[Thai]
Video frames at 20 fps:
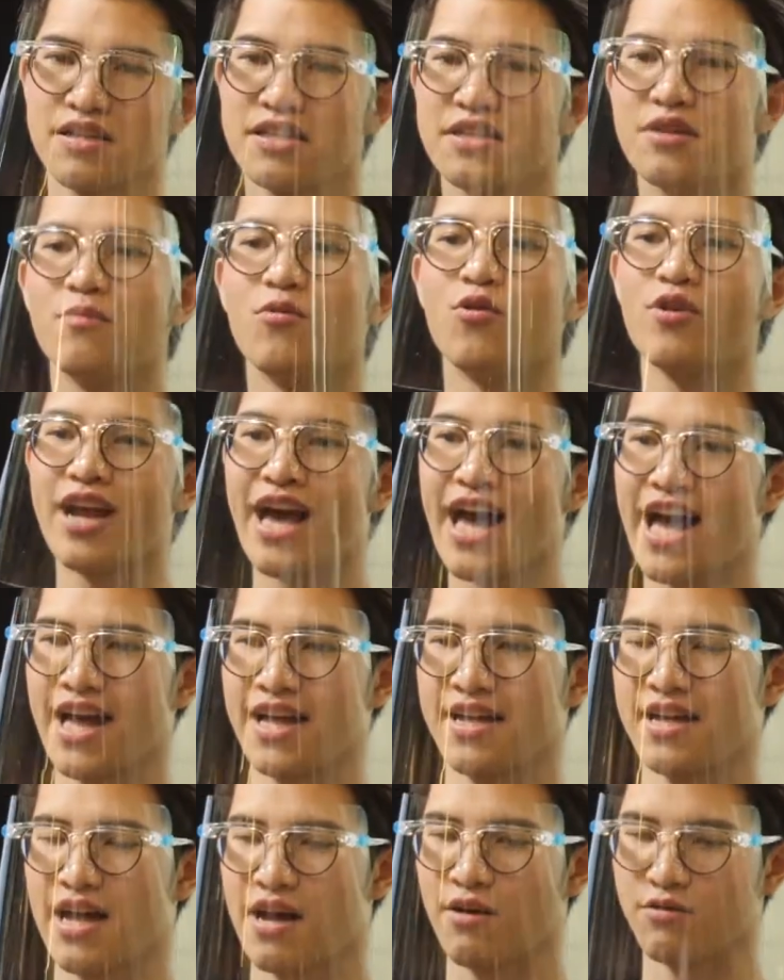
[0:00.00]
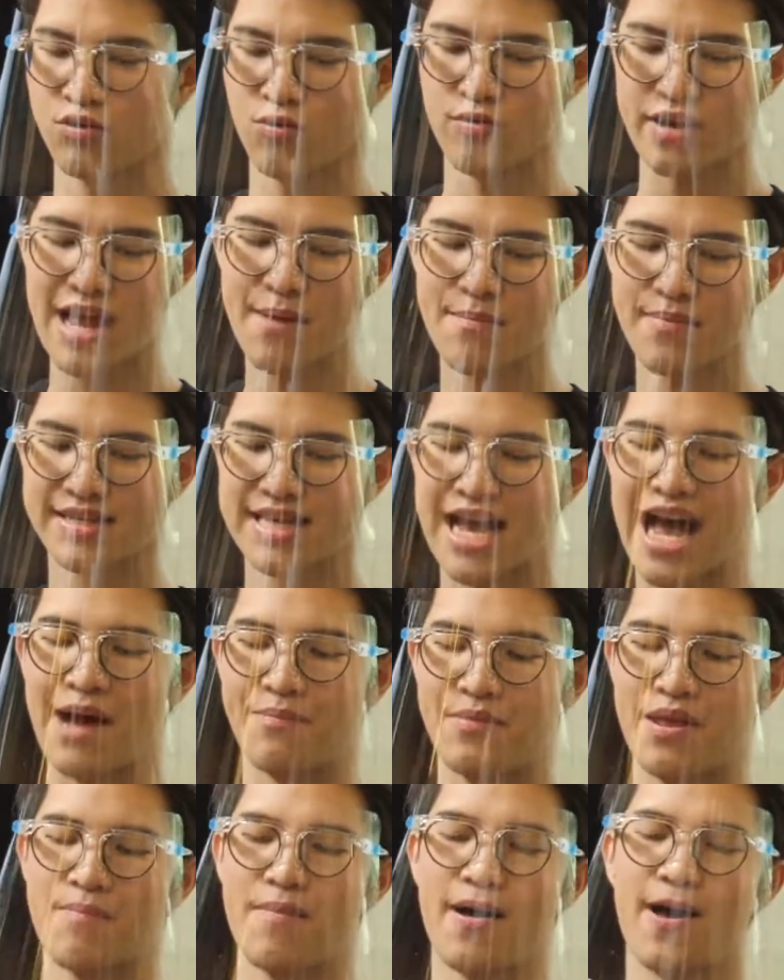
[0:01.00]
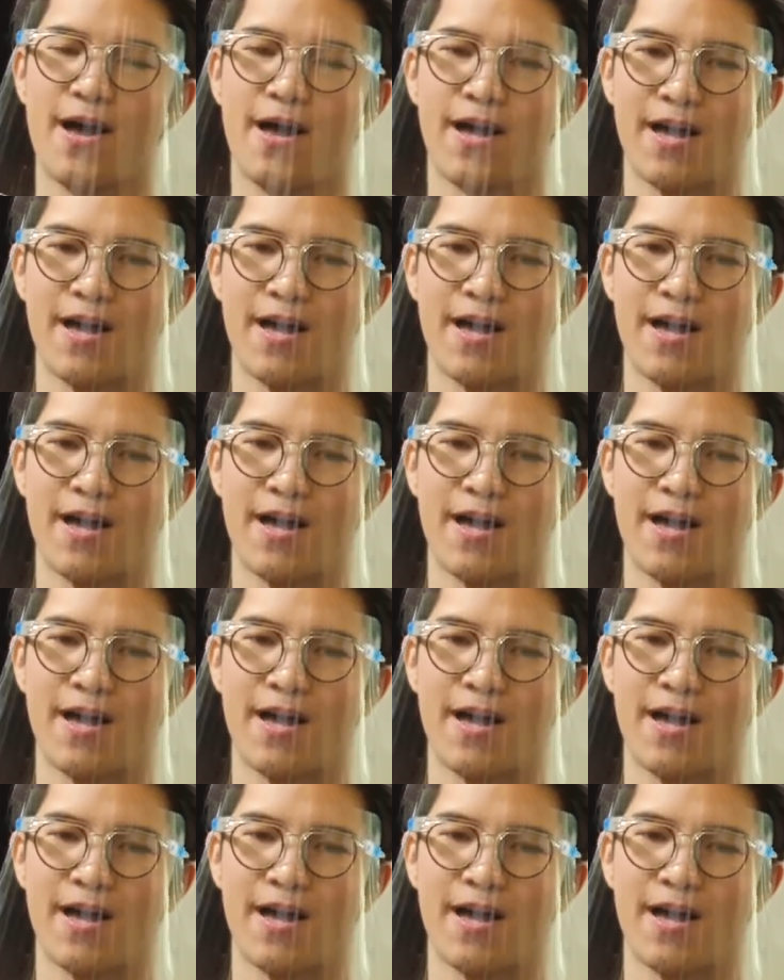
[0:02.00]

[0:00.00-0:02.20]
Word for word: สมมติอะเอาโซเดียมมาฉาบได้ปะ